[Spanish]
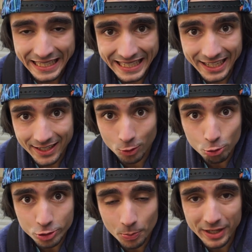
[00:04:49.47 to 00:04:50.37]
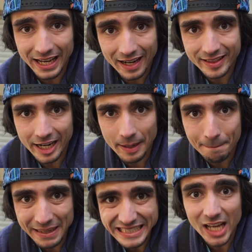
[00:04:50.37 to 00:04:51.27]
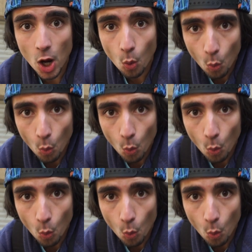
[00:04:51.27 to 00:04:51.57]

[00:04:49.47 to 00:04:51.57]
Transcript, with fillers: Incluso puedes llegar a tener más